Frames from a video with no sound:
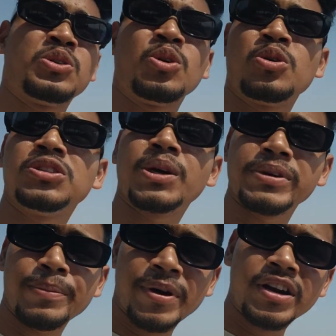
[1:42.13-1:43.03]
तो जब
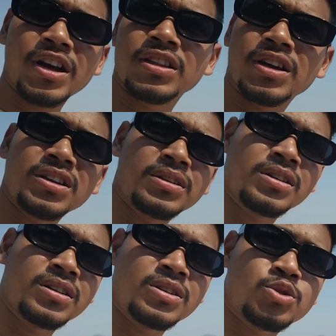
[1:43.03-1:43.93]
ये बन रहा था
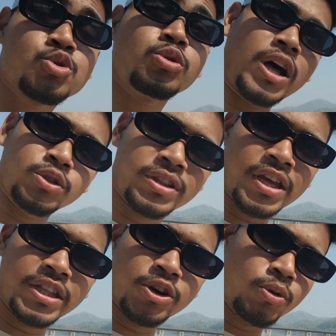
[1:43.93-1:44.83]
शुरुआत
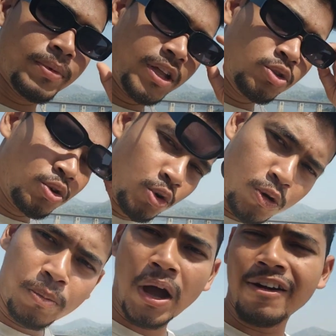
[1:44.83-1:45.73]
के दिनों में तो
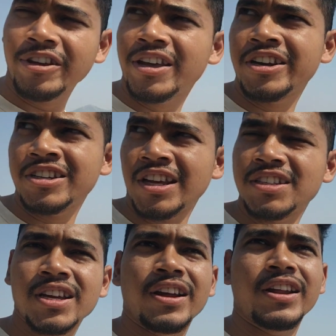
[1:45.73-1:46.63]
लोग काफ़ी
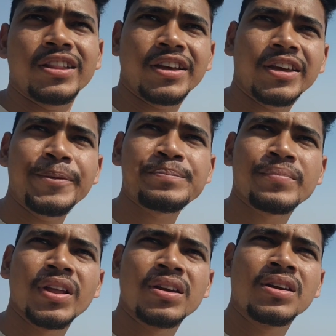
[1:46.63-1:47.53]
क्रिटिसाइज़ कर रहे थे कि
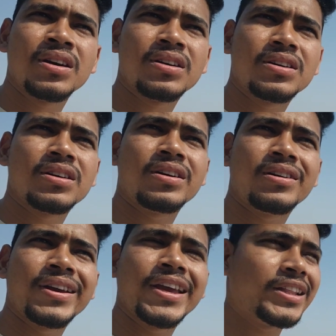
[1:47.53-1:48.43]

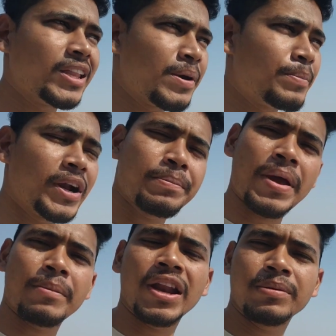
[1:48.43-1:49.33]
इतने बड़े
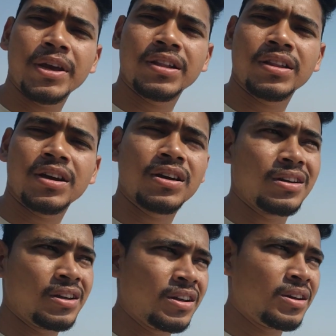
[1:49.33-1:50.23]
पैमाने में इतना
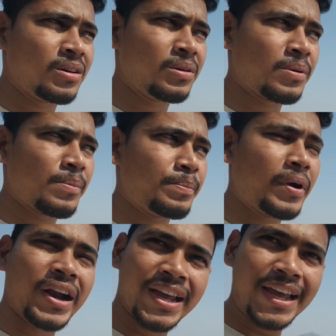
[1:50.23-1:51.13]

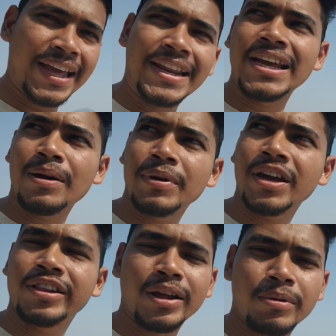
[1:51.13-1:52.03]
बड़े एरिया
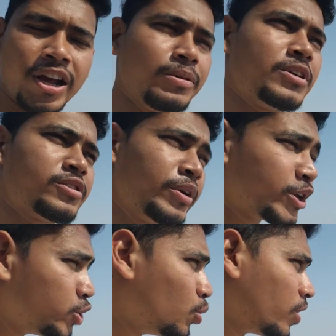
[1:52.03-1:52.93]
में इतना बड़ा
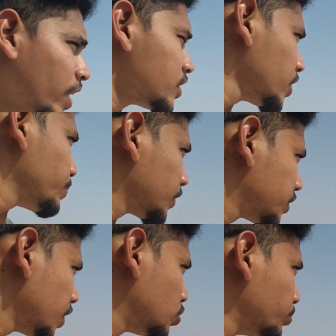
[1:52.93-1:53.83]
इन्वेस्टमेंट क्यों हो रहा है सिर्फ एक
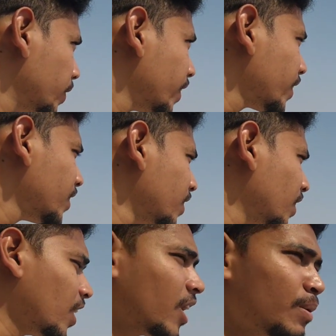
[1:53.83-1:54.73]
स्टैचू पे लेकिन
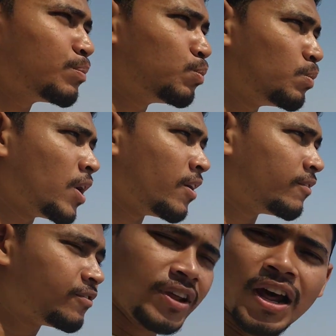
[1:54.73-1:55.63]
अगर आप
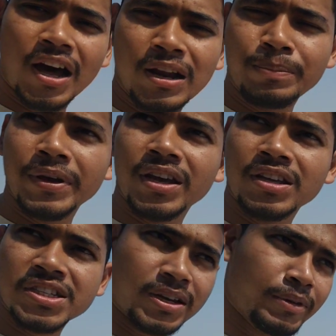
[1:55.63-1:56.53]
फ़िलहाल पे
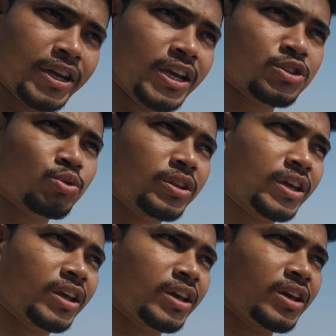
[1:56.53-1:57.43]
सब एरियाज़ को
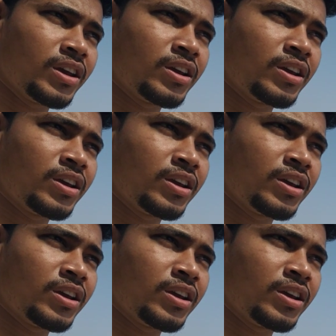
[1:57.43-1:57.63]
देखेंगे